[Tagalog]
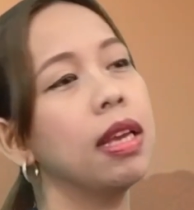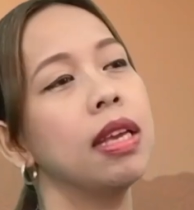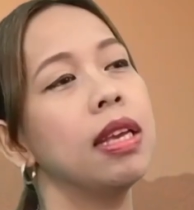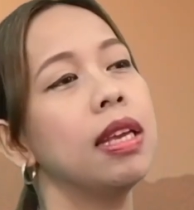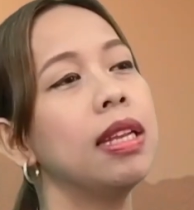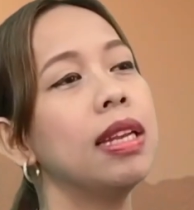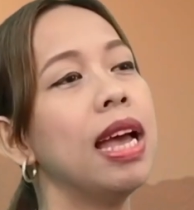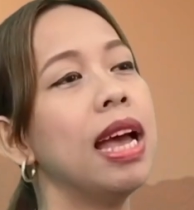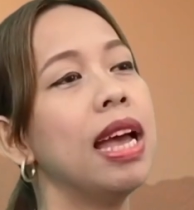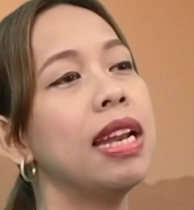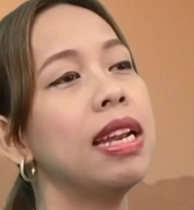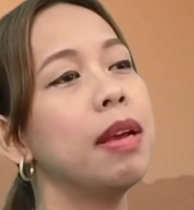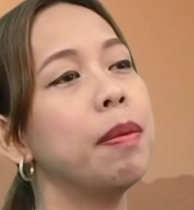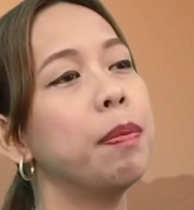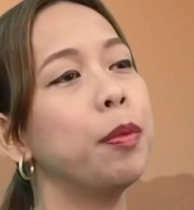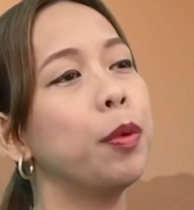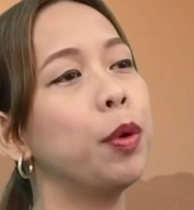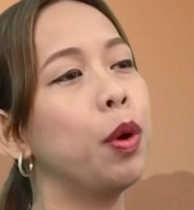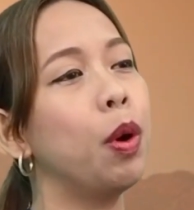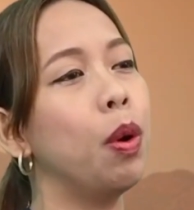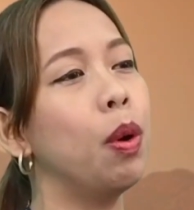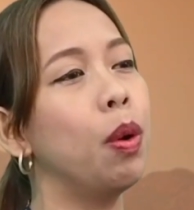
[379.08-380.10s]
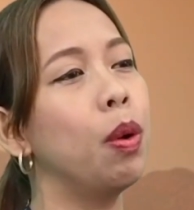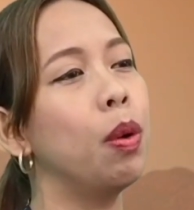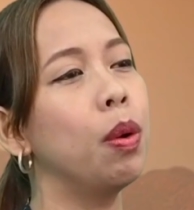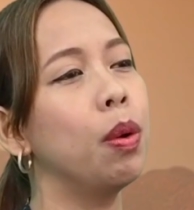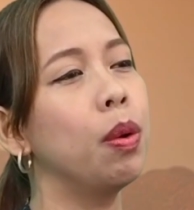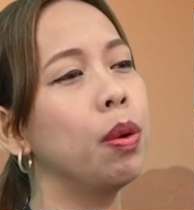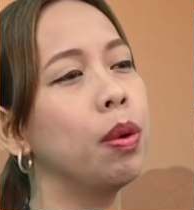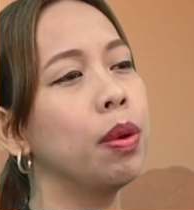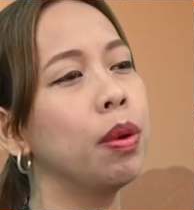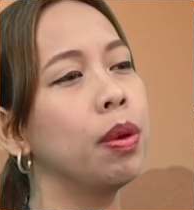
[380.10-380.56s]
hinanap ko,
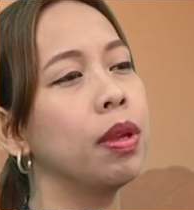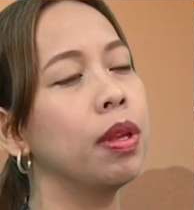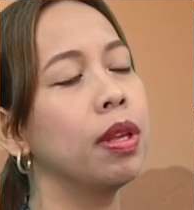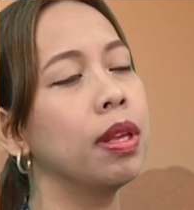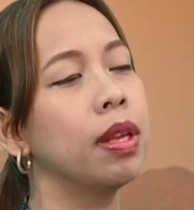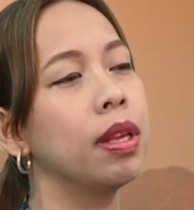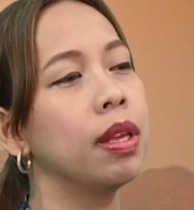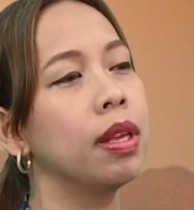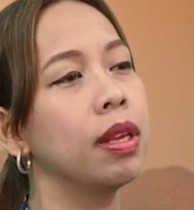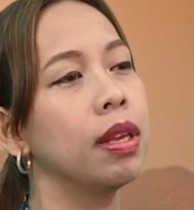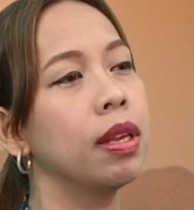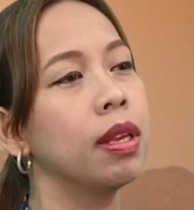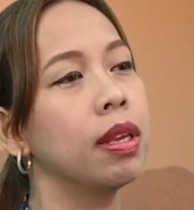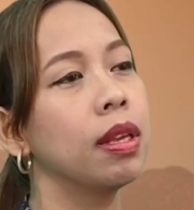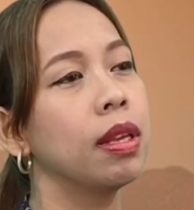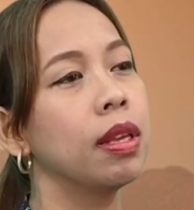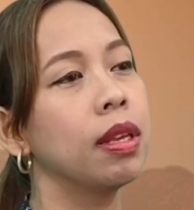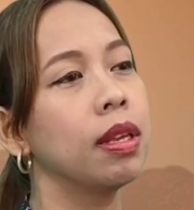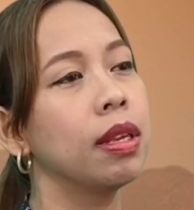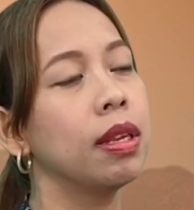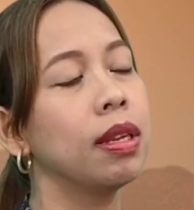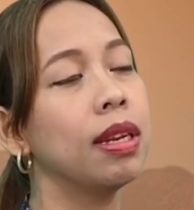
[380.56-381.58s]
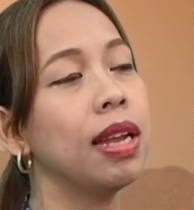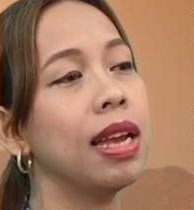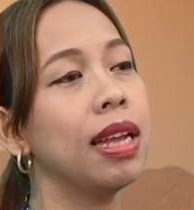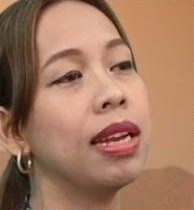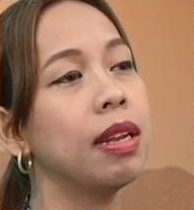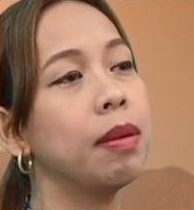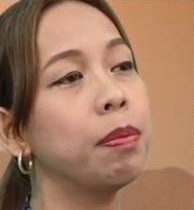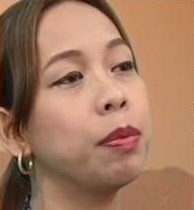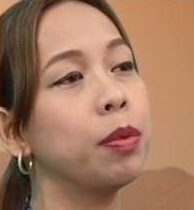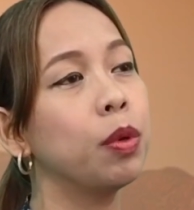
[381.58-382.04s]

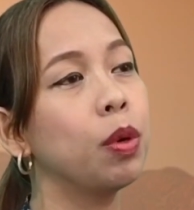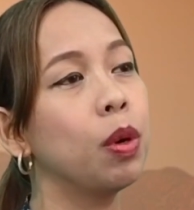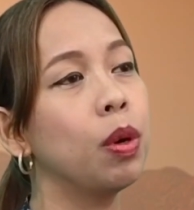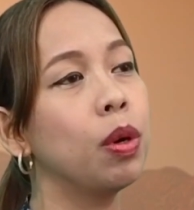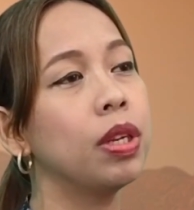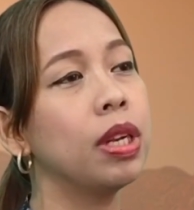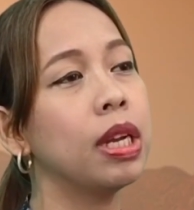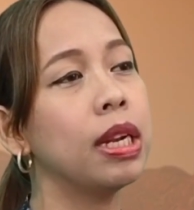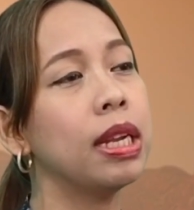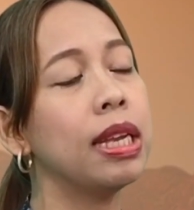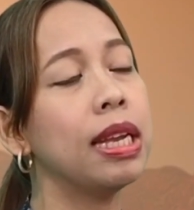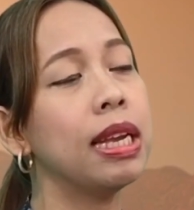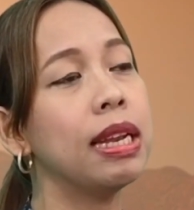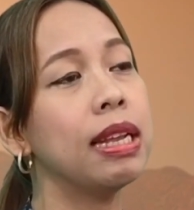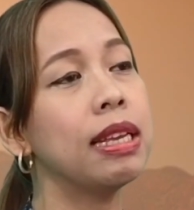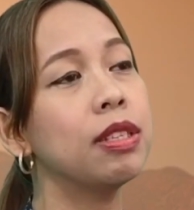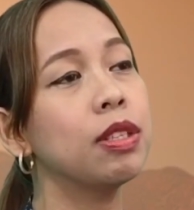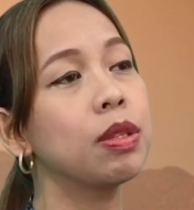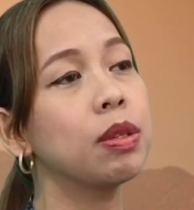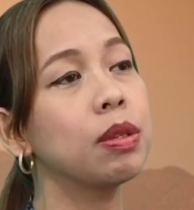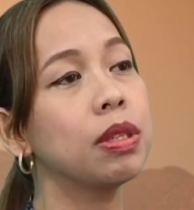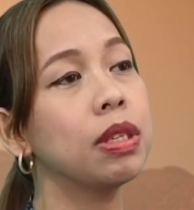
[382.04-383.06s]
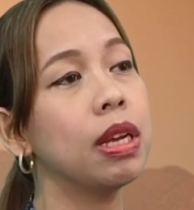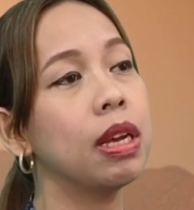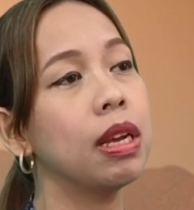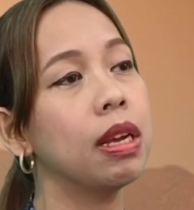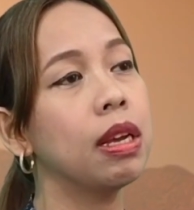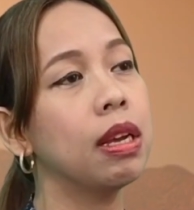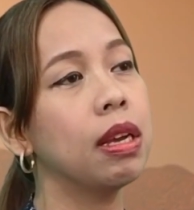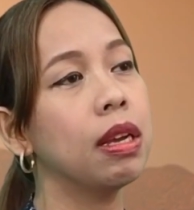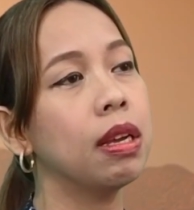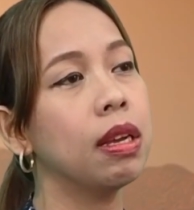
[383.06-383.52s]
hinanap ko, na-realize ko
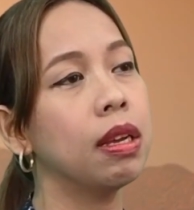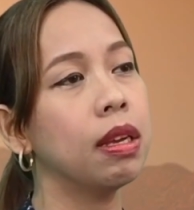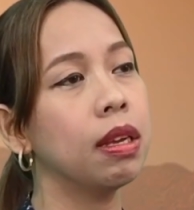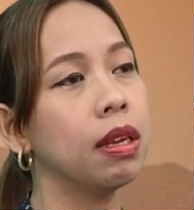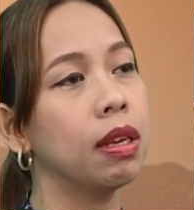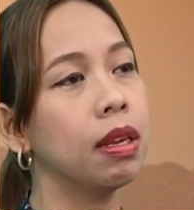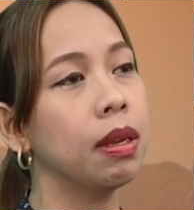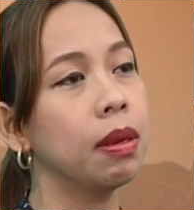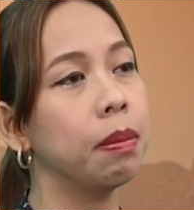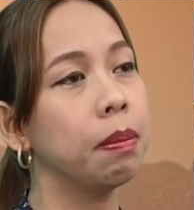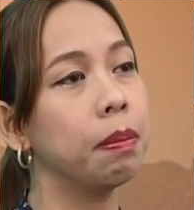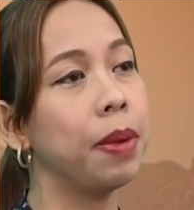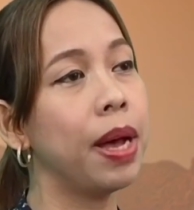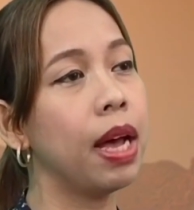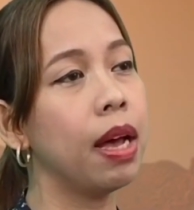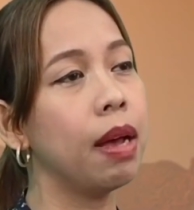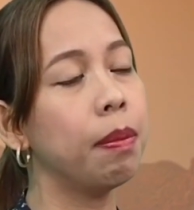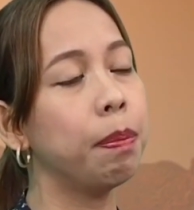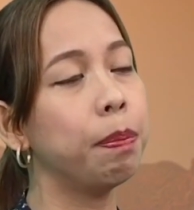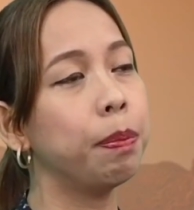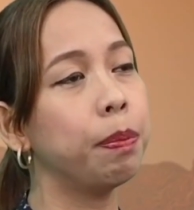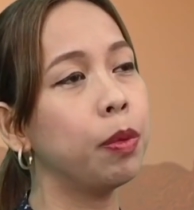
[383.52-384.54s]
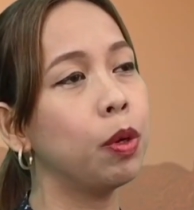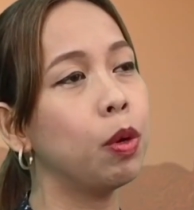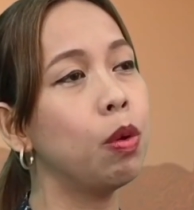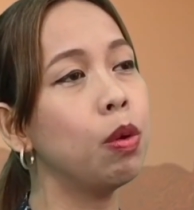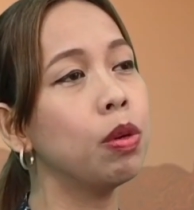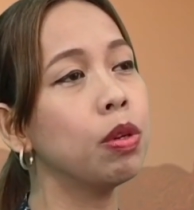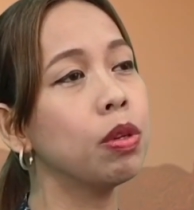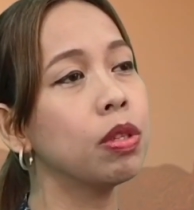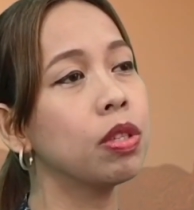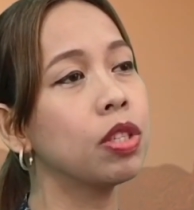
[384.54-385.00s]
na ba,
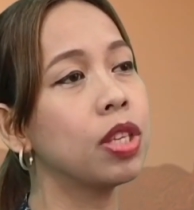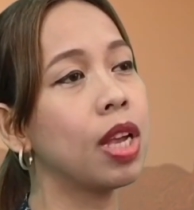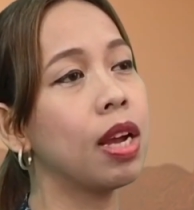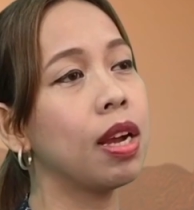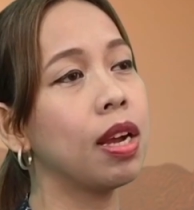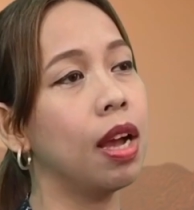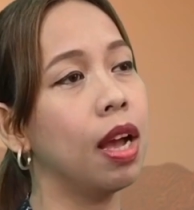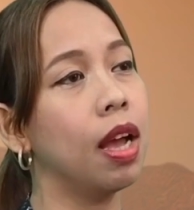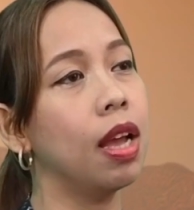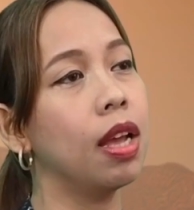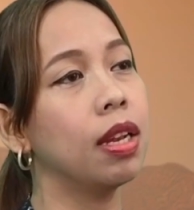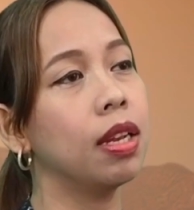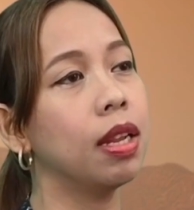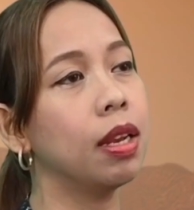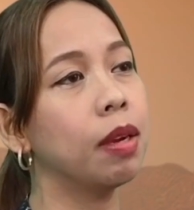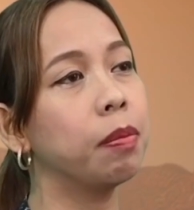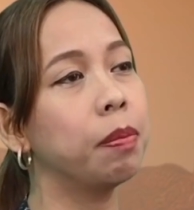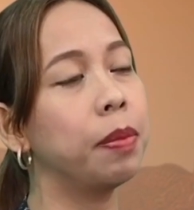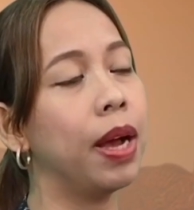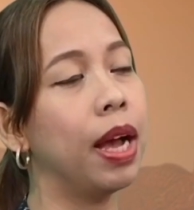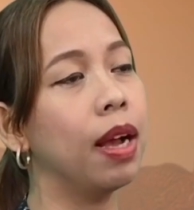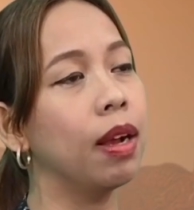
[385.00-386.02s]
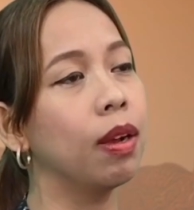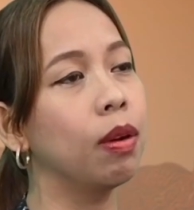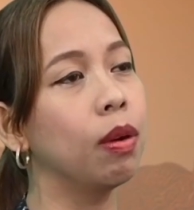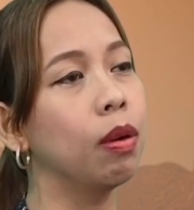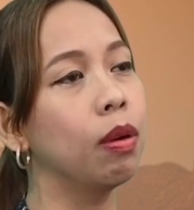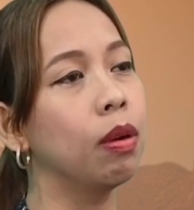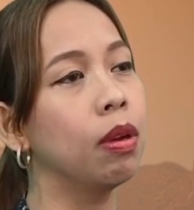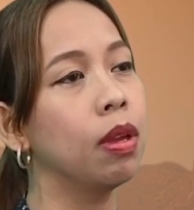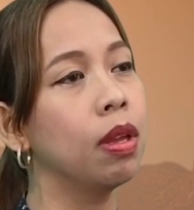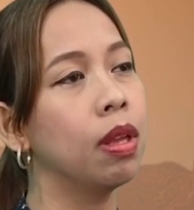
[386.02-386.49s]
kung siya nga
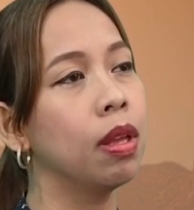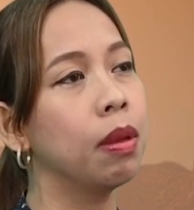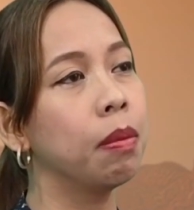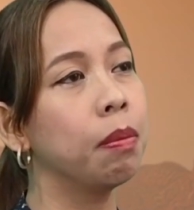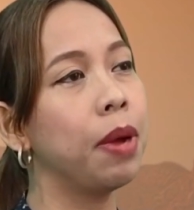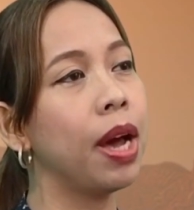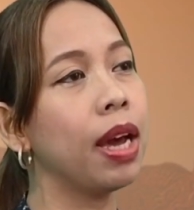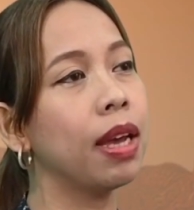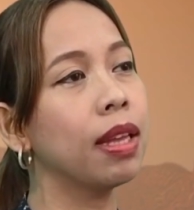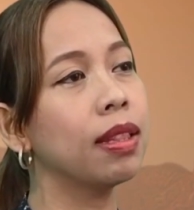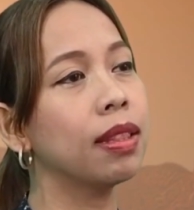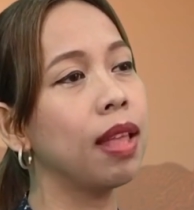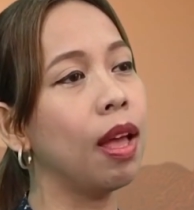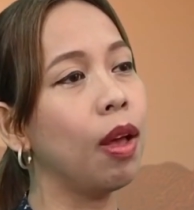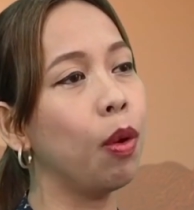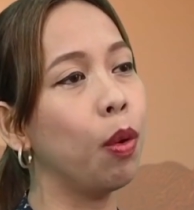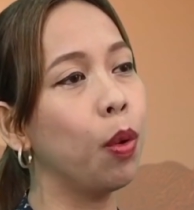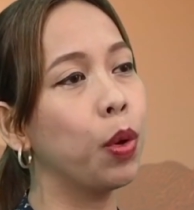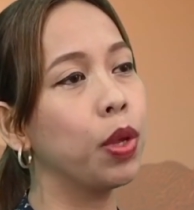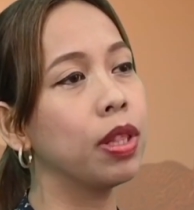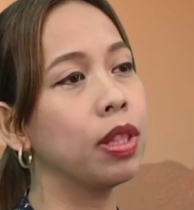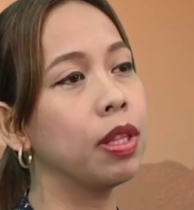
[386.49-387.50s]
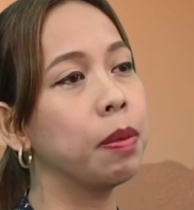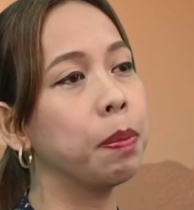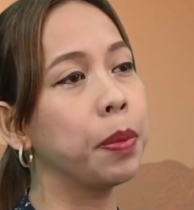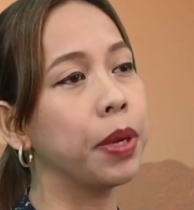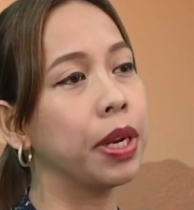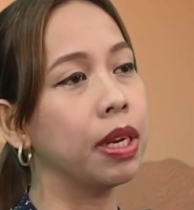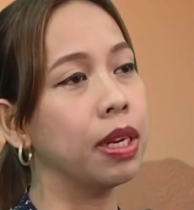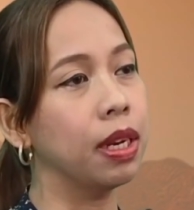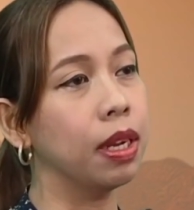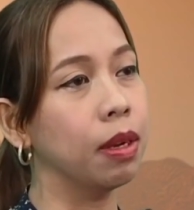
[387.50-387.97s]
nagbago, bakit ako hindi
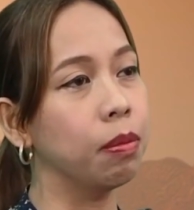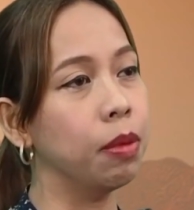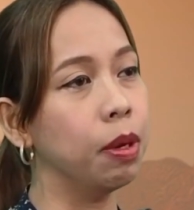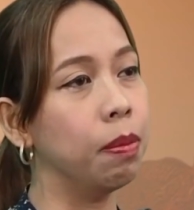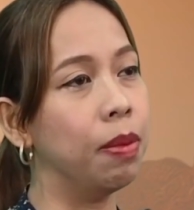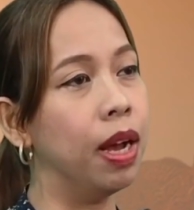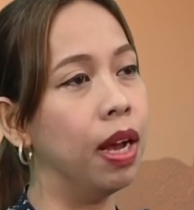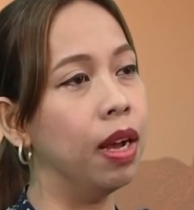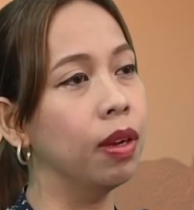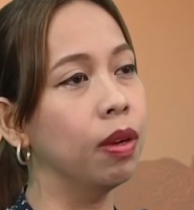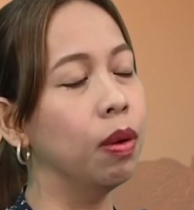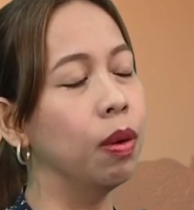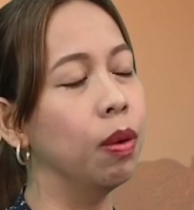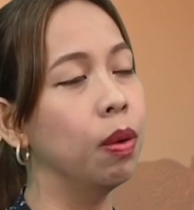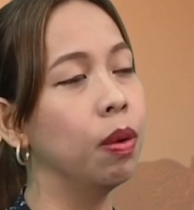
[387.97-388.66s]
pa rin nagbabago?